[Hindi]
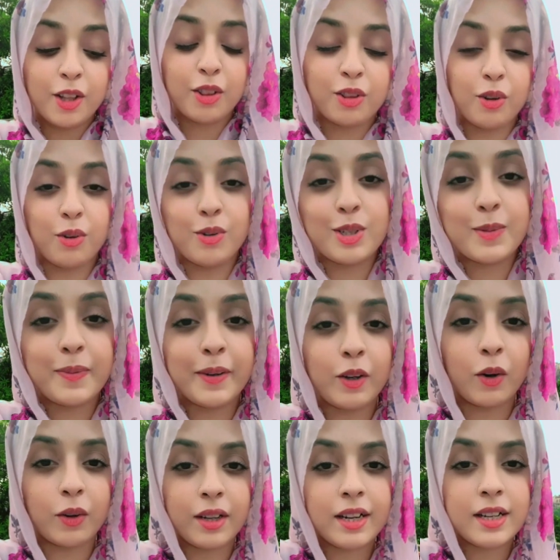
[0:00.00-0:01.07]
तो उस पर
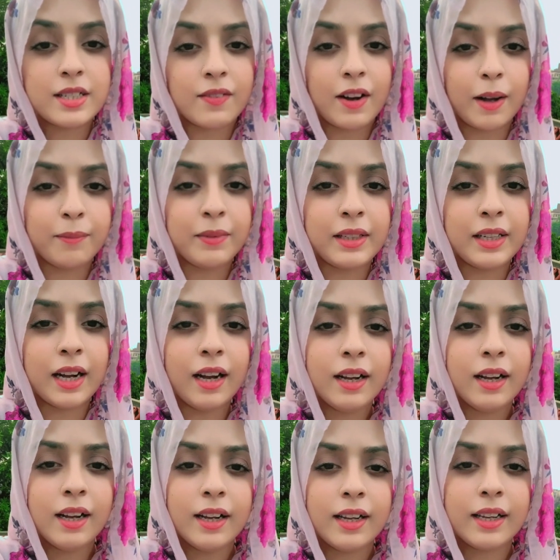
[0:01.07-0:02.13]
डॉक्टर ने जवाब दिया
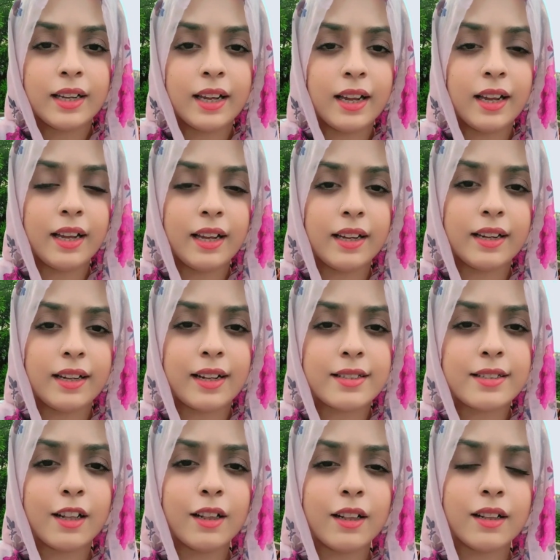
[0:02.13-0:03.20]
कि
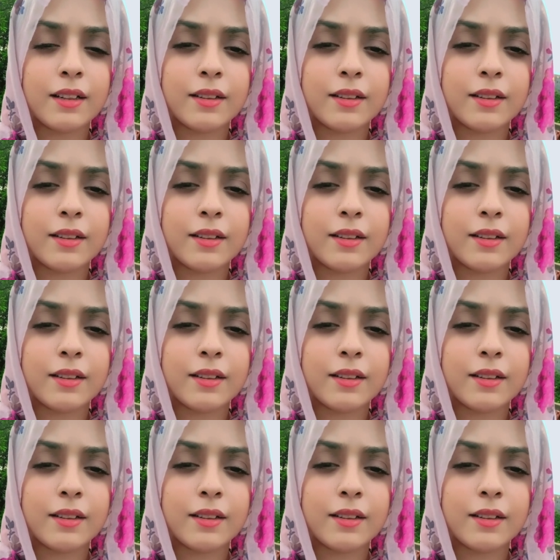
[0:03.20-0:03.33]
नस्ल